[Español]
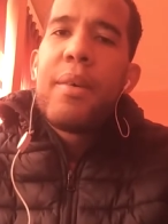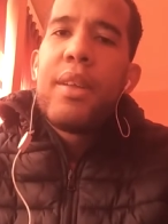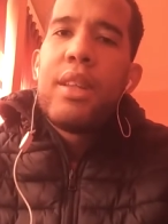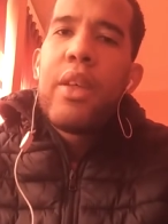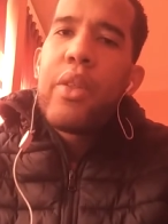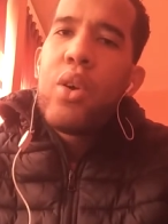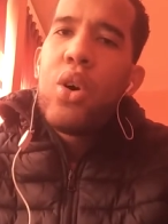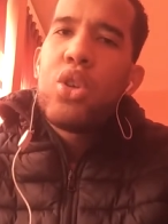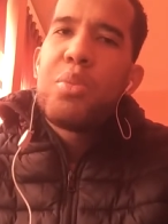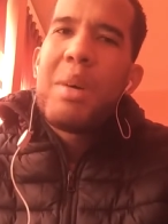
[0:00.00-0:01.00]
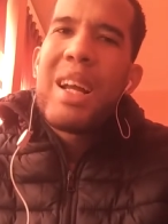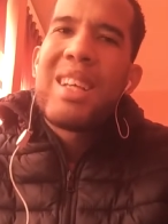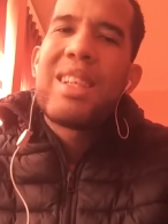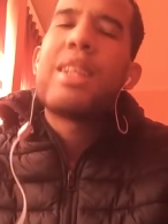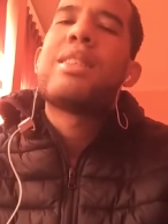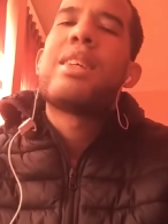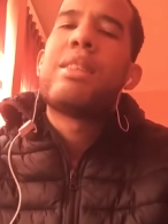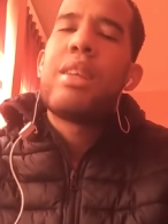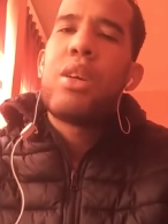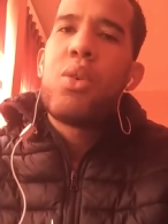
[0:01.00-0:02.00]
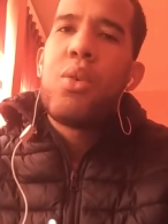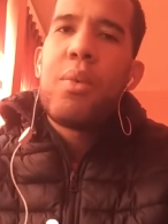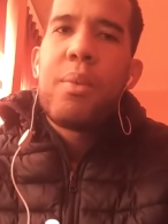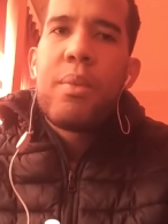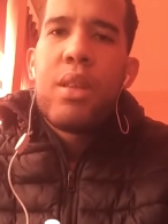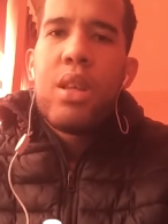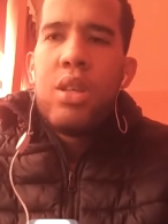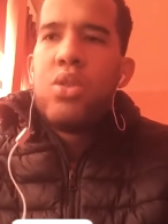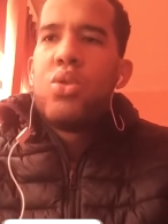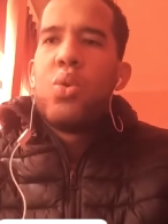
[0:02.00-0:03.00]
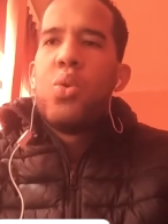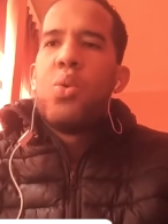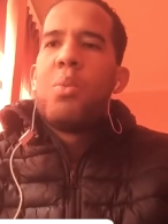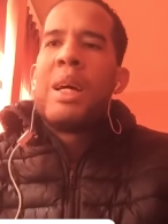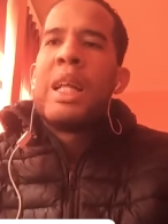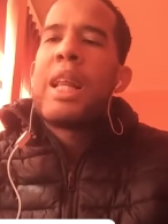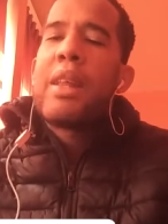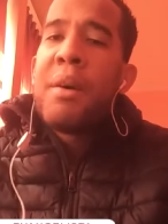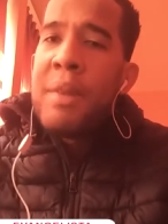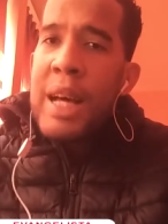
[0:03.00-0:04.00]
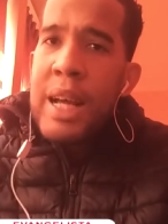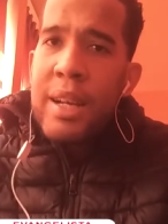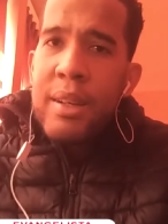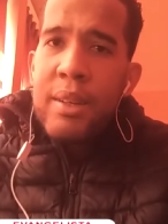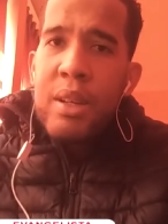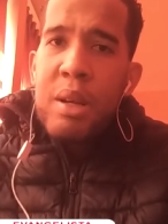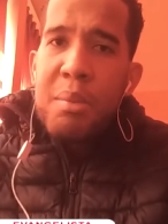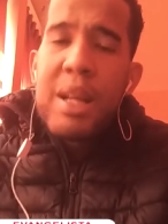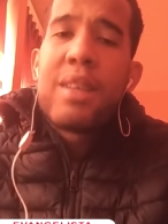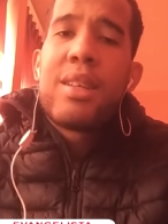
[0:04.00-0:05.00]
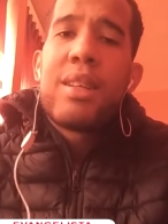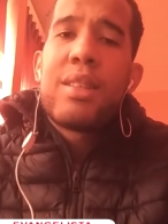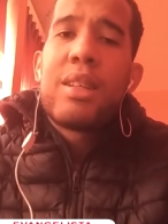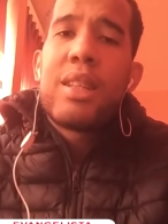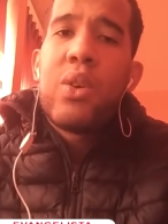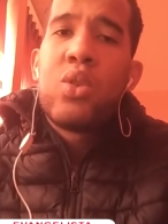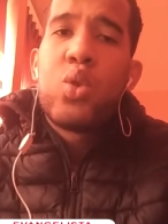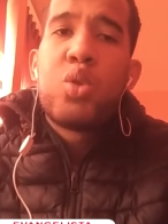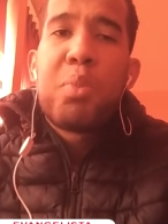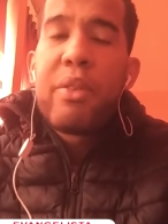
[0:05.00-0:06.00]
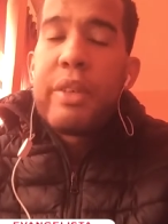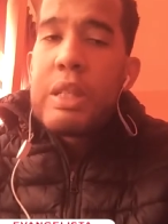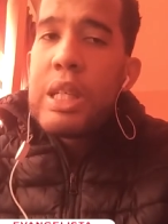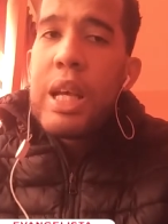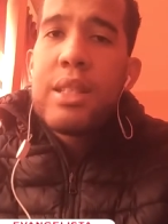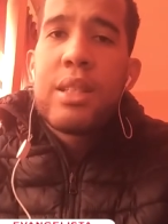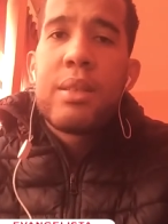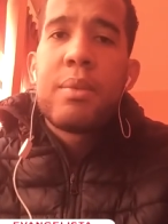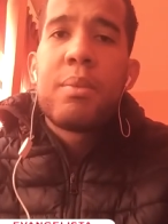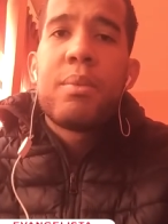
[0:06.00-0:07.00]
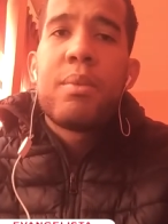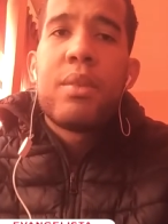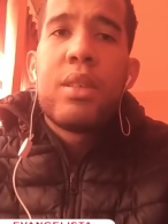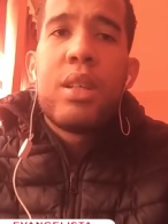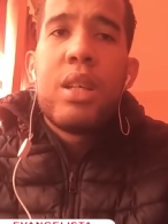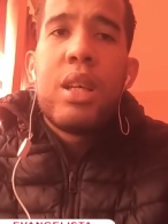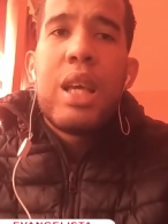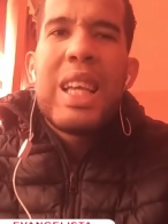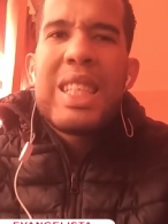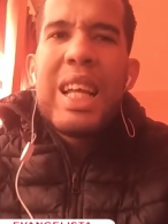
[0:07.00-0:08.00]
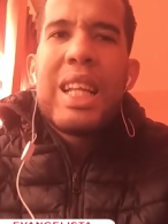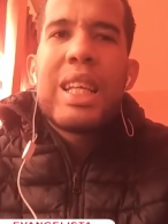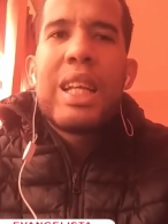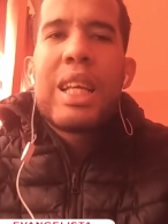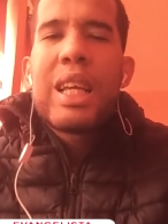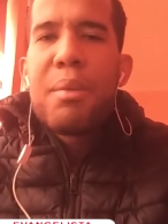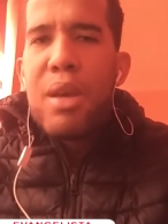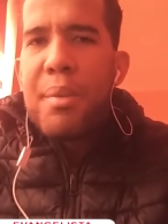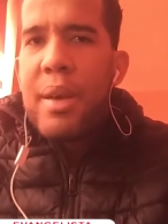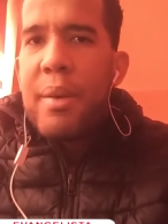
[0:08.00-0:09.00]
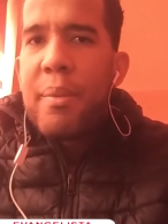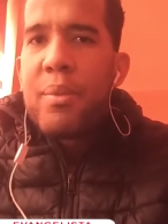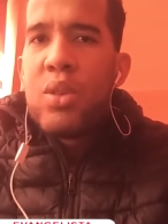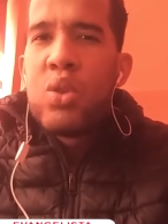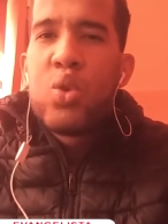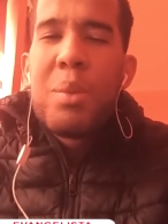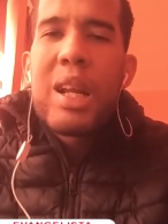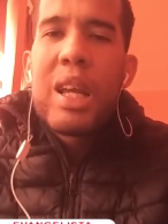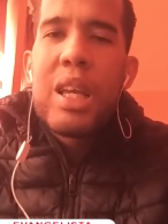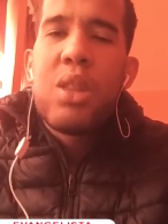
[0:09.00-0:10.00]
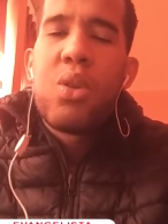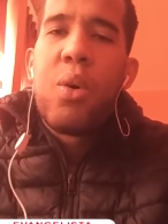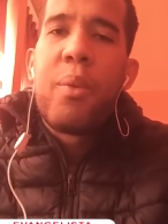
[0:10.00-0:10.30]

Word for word: de Dios, para ser certero en su manera de hablar, para ser certero en sus profecías, es alguien que vive sumergido